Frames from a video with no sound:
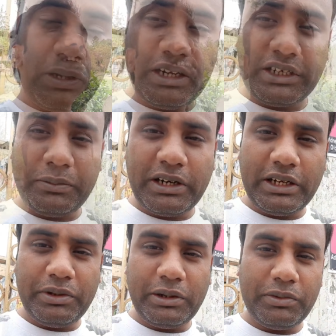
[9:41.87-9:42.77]
पार्क के बाहर
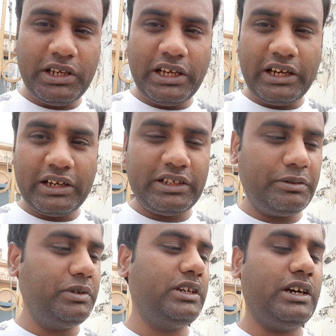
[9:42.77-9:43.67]
अभी हमने लिया खट्टा
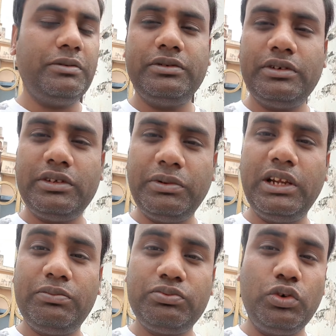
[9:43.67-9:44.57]
मीठा
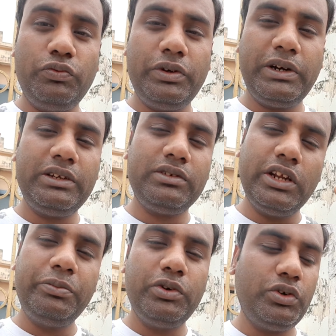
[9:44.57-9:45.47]
मतलब कुल्फी भाई
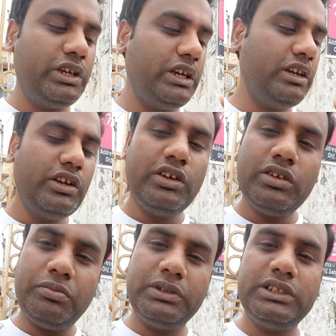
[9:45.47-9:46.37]
गर्मी हो रही है
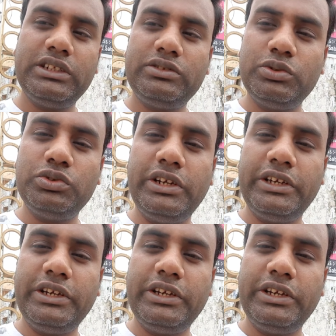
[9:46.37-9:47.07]
मज़े से चूस रहे